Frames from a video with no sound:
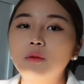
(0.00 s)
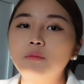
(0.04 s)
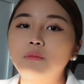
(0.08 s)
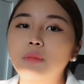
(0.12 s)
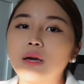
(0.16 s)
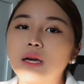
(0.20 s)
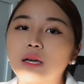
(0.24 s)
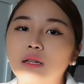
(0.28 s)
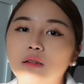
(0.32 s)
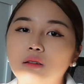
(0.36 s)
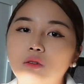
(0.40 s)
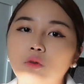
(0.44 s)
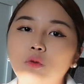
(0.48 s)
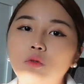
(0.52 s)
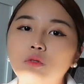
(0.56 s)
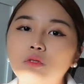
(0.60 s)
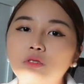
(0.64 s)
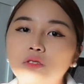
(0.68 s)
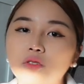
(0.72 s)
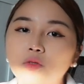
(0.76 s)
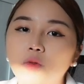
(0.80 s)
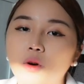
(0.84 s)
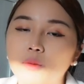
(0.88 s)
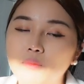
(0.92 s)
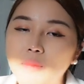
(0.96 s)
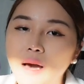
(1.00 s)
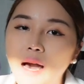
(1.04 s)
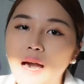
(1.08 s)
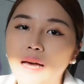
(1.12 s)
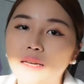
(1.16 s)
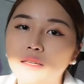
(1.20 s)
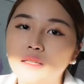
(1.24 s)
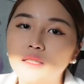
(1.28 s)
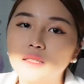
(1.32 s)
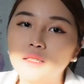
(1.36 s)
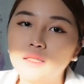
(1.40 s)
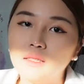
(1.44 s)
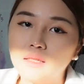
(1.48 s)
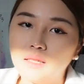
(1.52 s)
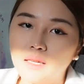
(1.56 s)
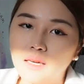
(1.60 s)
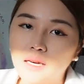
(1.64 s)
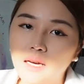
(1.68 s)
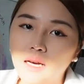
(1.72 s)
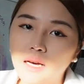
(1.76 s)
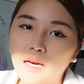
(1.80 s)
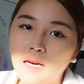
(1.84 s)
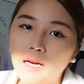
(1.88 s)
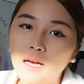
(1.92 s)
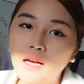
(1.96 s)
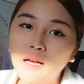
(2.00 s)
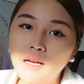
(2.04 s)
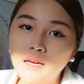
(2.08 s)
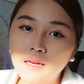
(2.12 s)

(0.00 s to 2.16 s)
เป็นหุ้นส่วนพาร์ทเนอร์นะคะ